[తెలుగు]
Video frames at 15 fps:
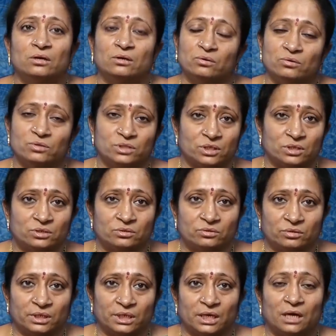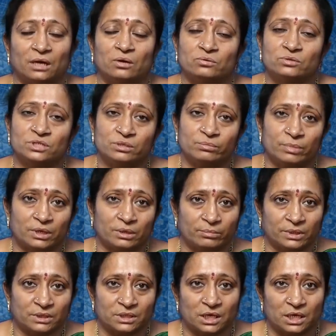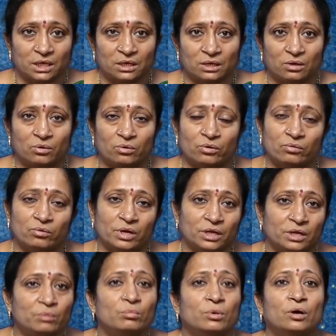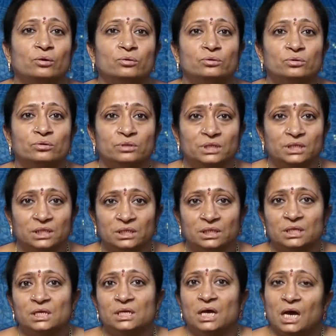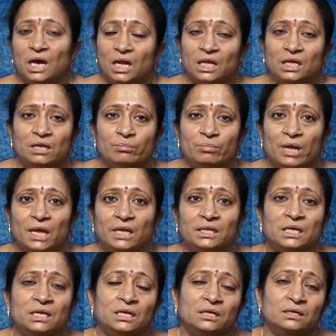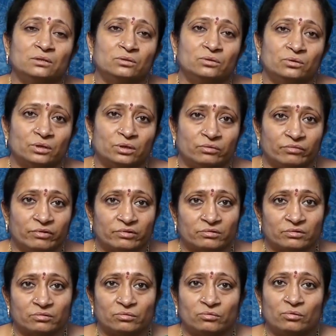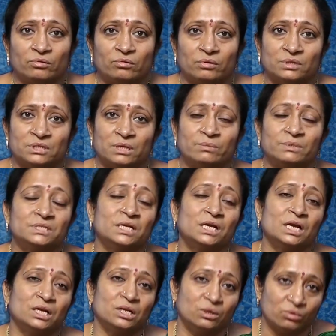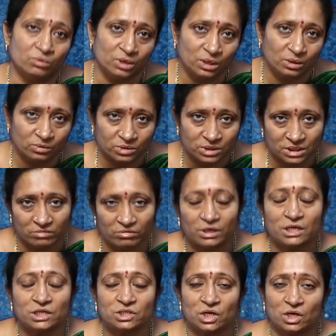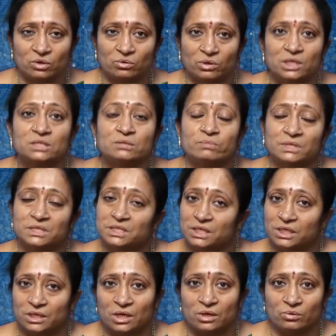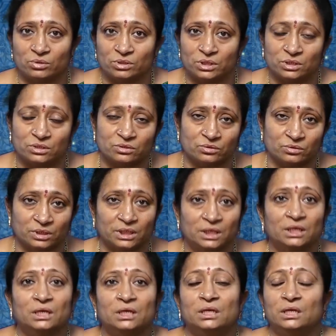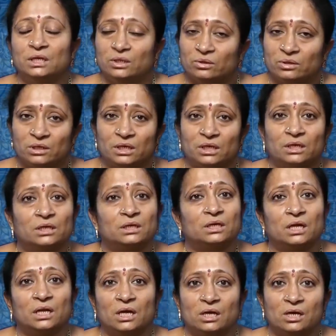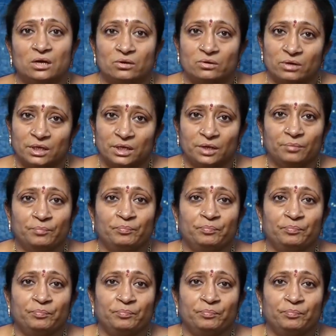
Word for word: గోచరిస్తున్నాయి అకౌంట్స్ డిపార్ట్మెంట్ రంగంలో ఉన్నవారికి బాగుంటుంది అలాగే బ్యాంకింగ్ రంగంతో ఉన్న సమస్యలన్నీ కొలిక్కొచ్చే అవకాశాలు కూడా స్పష్టంగా గోచరిస్తున్నాయి ఈ యొక్క కళాకారులకి